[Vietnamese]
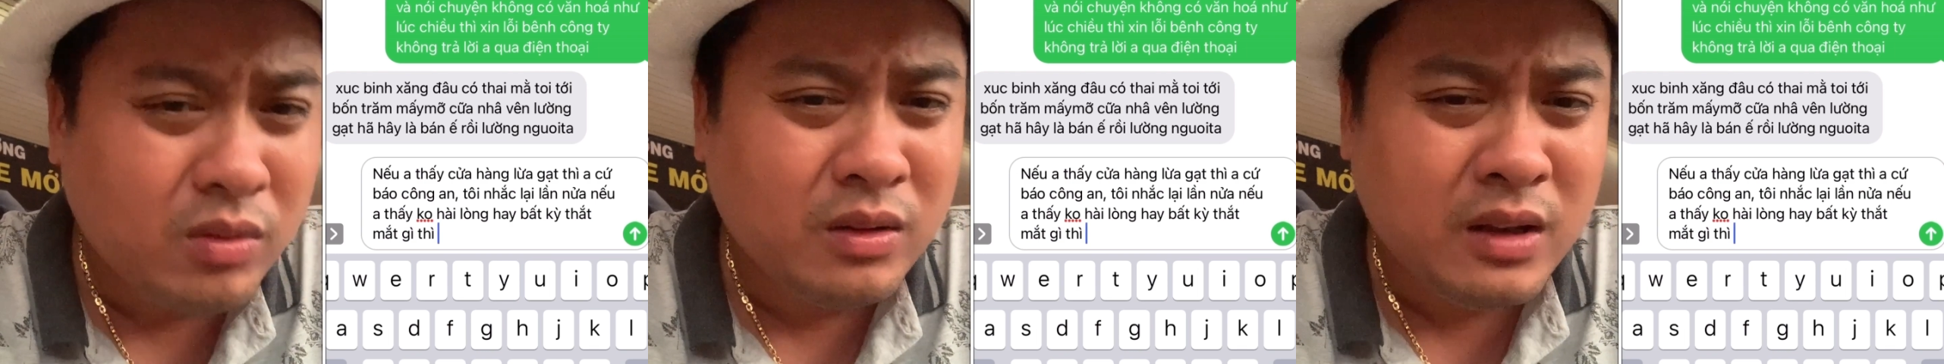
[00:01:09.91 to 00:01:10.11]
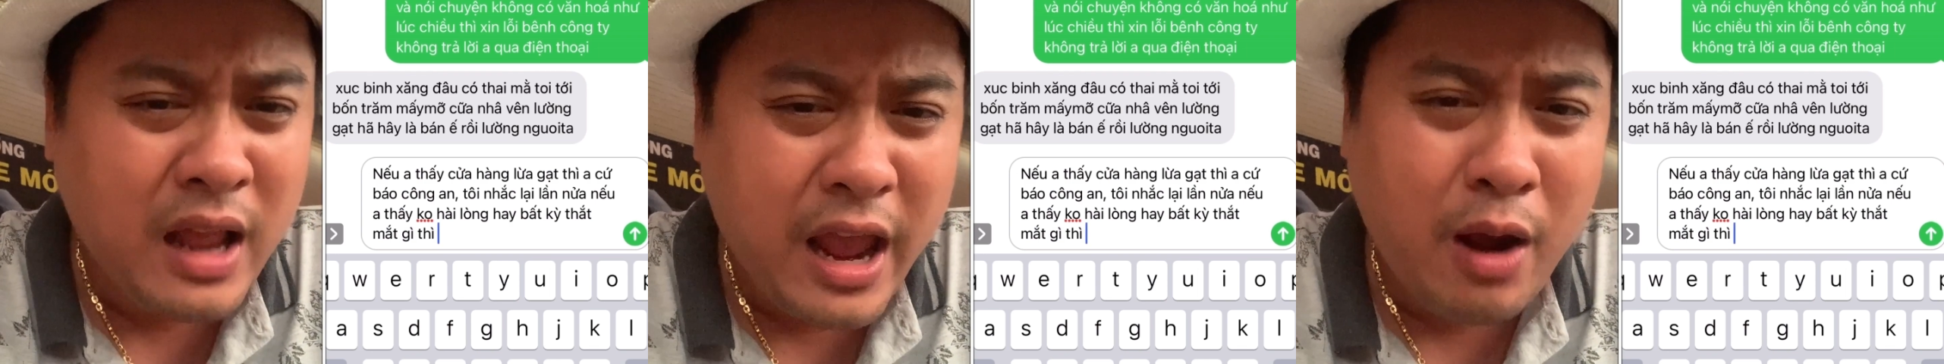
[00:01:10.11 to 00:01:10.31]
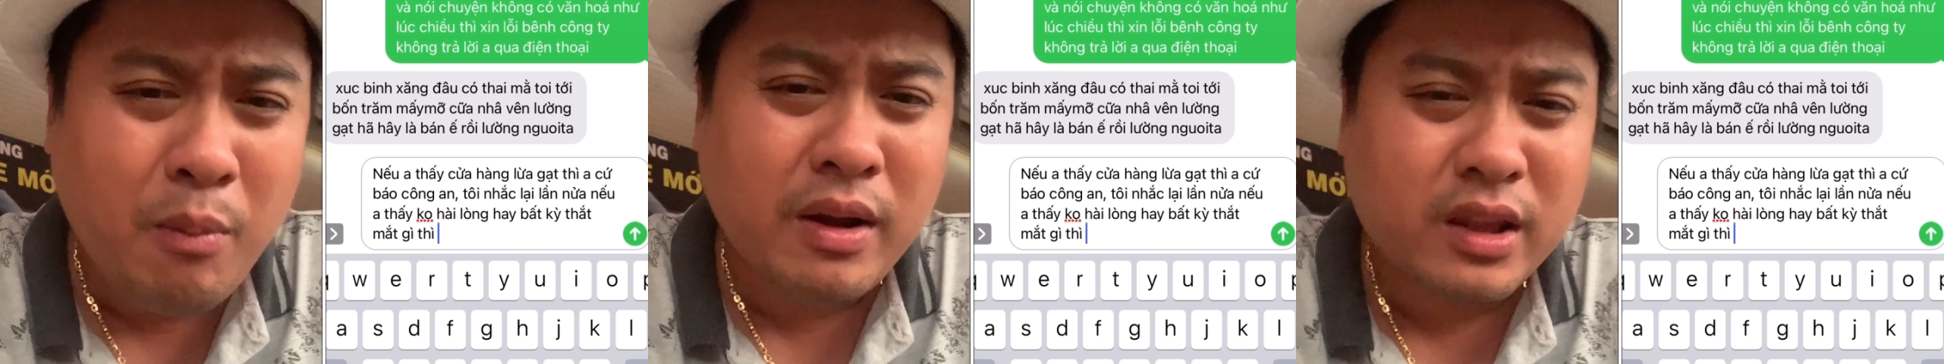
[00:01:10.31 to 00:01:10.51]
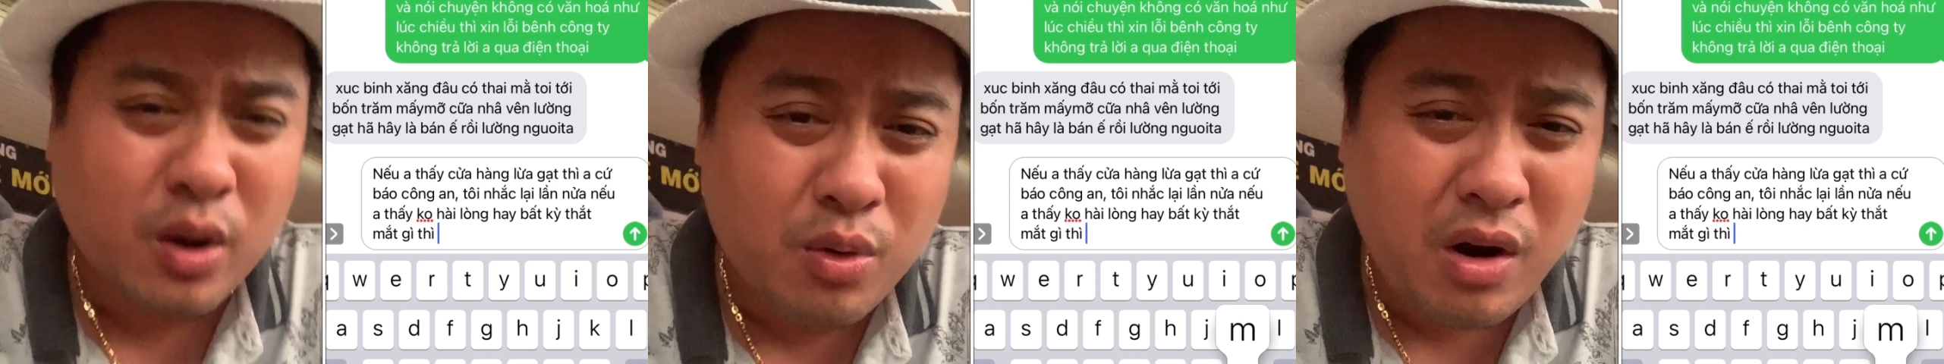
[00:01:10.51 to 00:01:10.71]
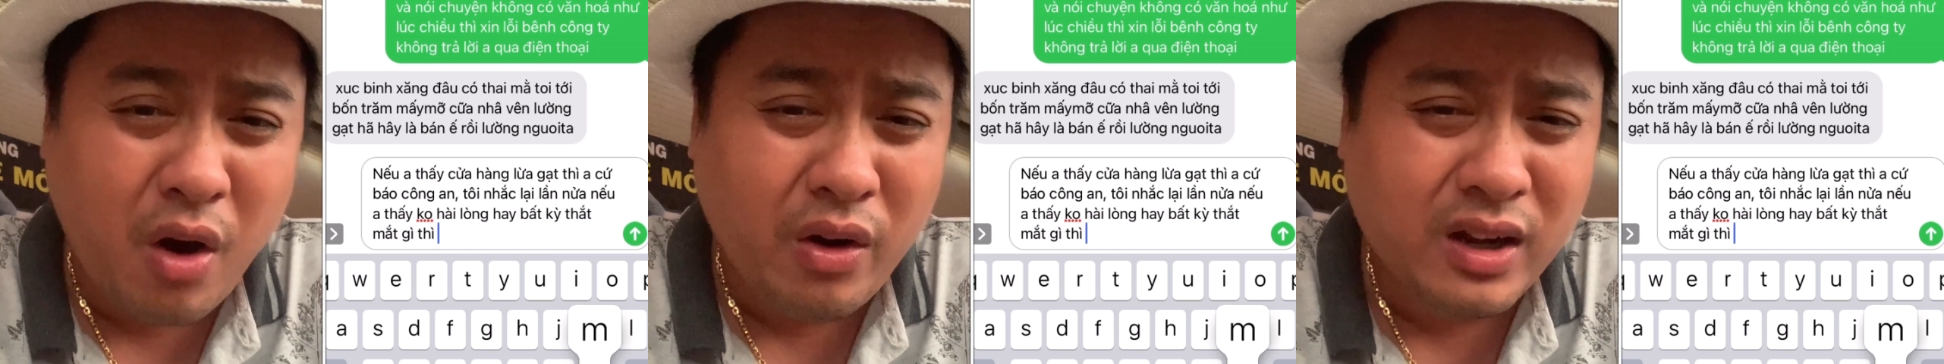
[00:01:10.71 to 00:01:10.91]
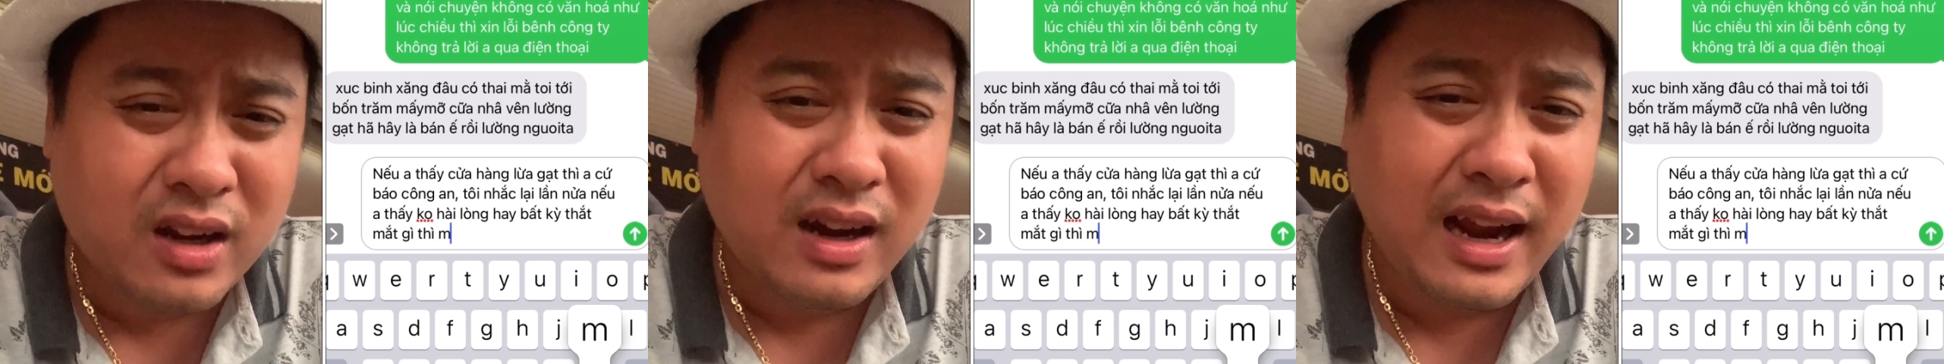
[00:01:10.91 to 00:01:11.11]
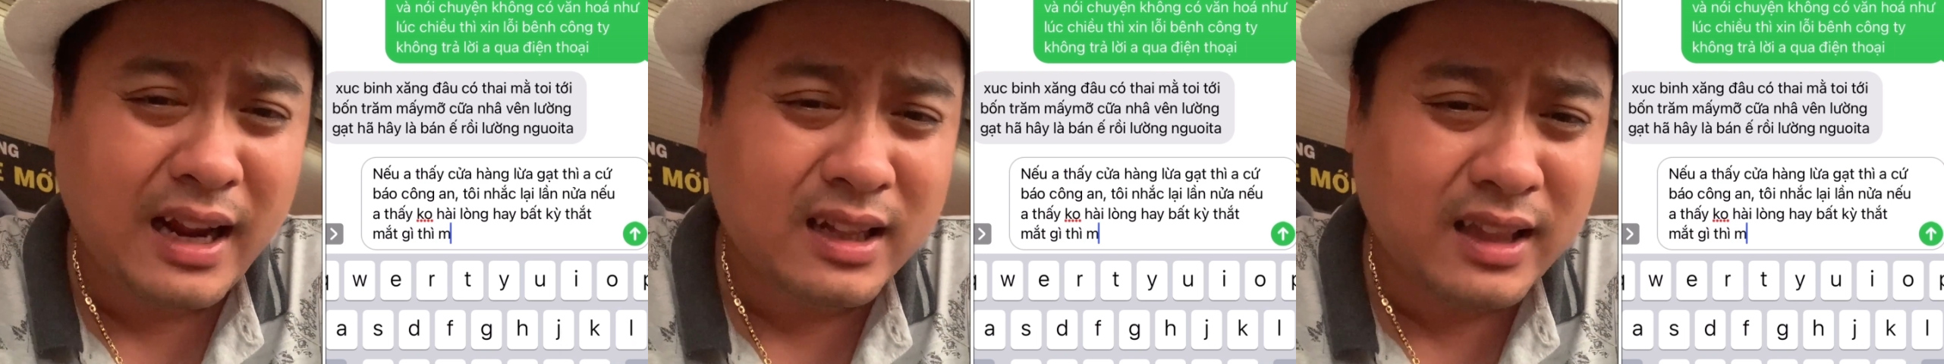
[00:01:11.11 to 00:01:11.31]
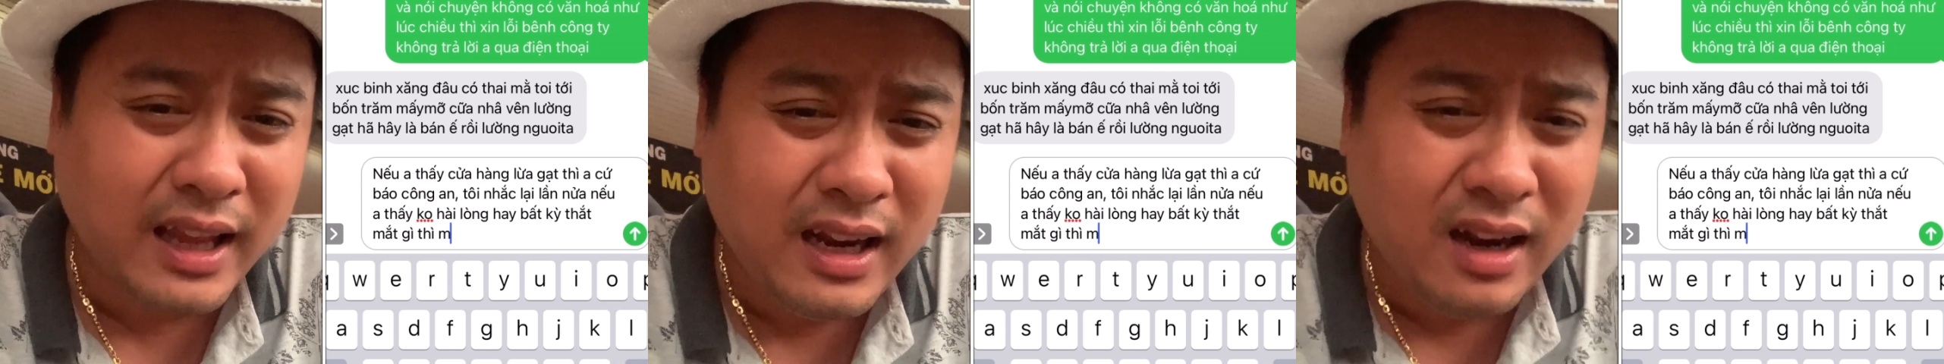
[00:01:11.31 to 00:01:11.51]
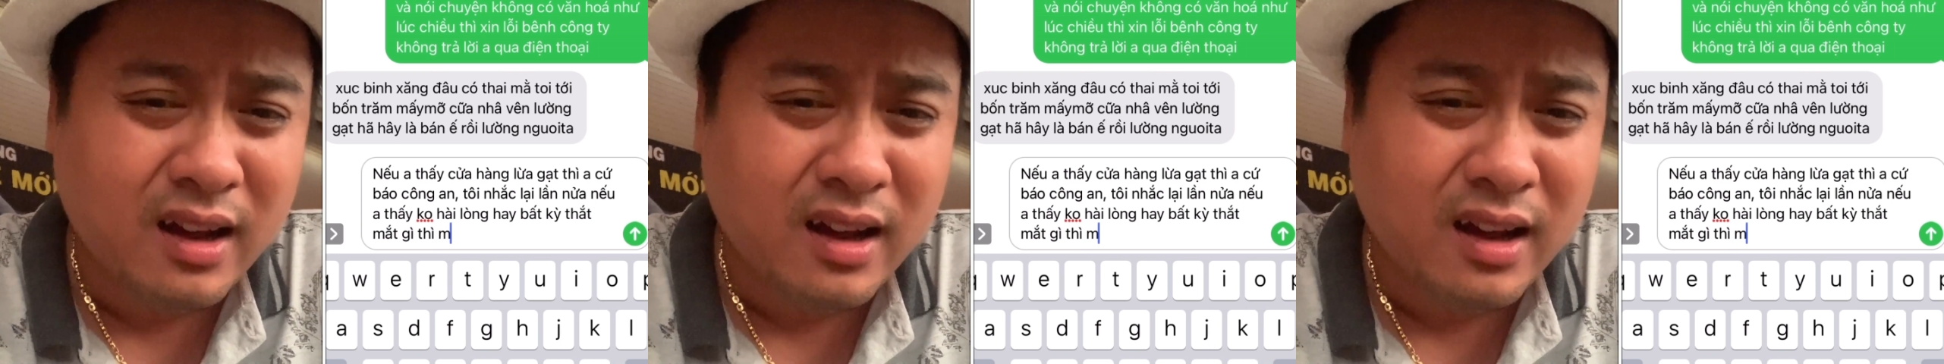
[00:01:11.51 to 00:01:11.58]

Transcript: nếu mà chú nói cửa hàng tin